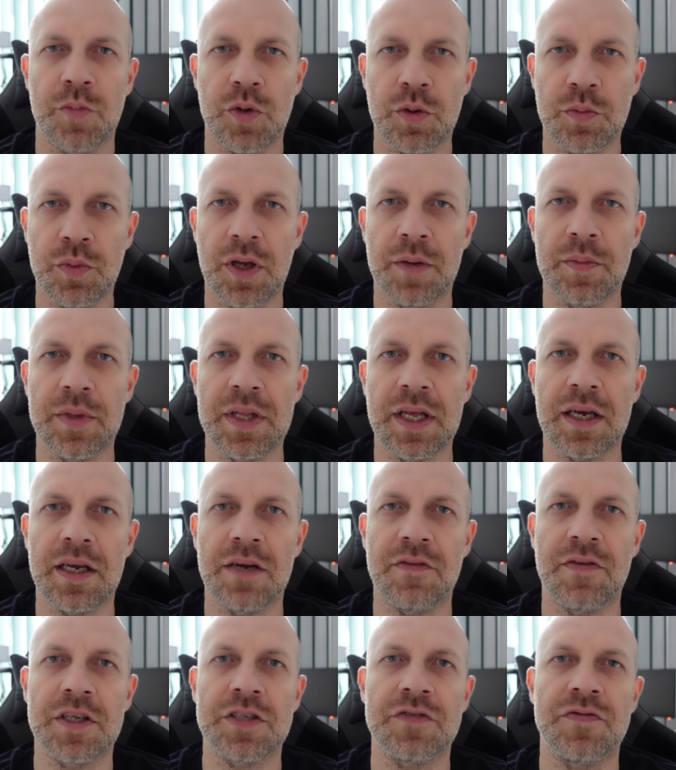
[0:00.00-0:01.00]
Próbujemy
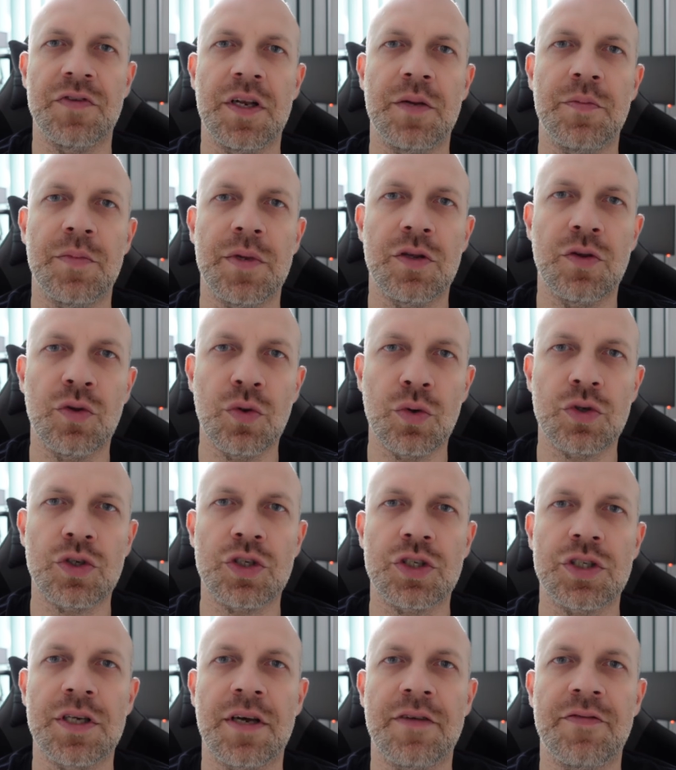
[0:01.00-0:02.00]
nagrywać filmy
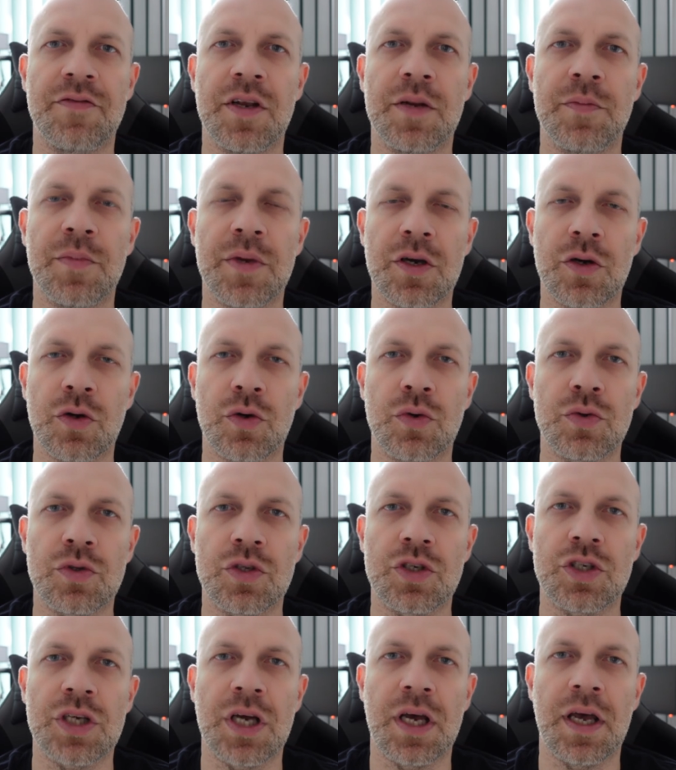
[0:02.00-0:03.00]
dłuższe, filmy
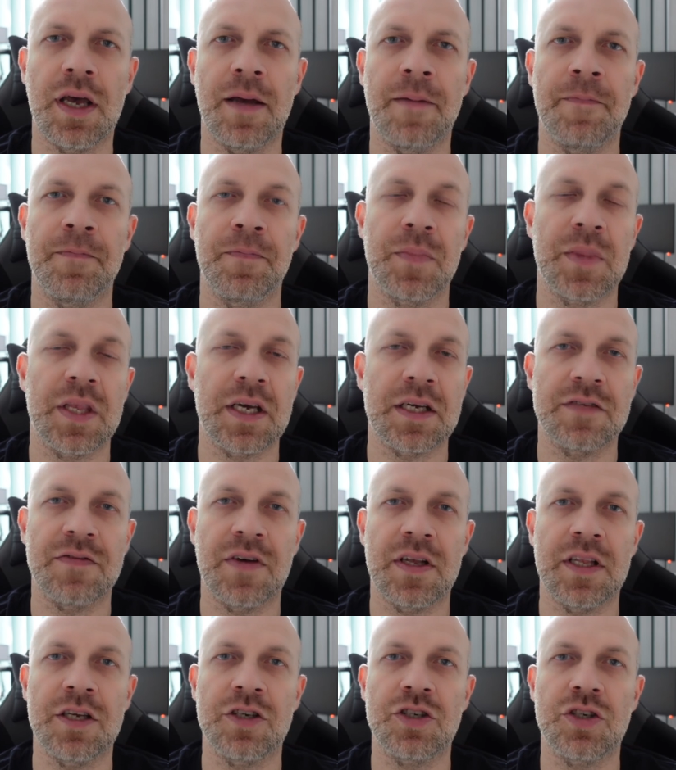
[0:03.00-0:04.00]
krótsze, tak
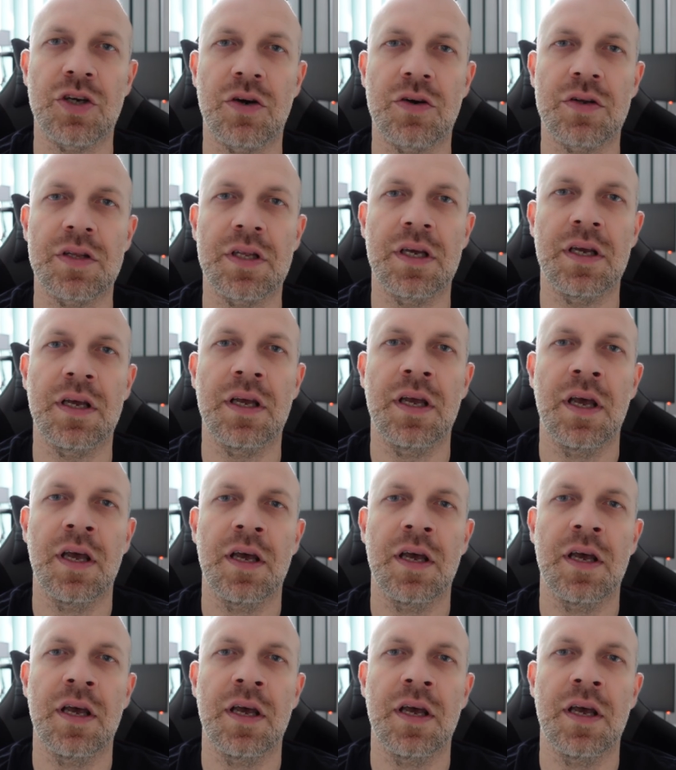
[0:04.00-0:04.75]
zwane shorty,